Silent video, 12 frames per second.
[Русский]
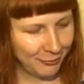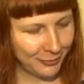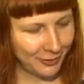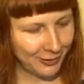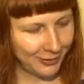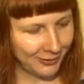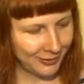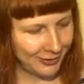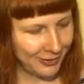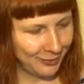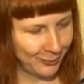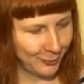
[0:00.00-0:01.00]
в подарок
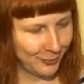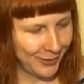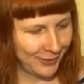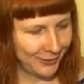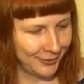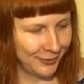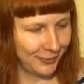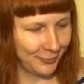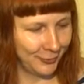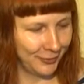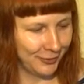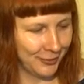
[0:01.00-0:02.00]
или покупает,
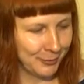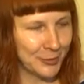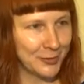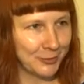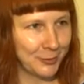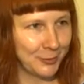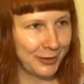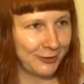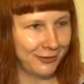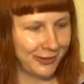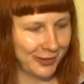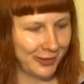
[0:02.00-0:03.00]
он не просто
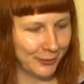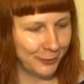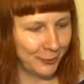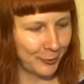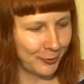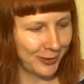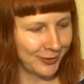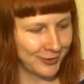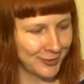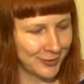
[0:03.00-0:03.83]
покупает варенье, он покупает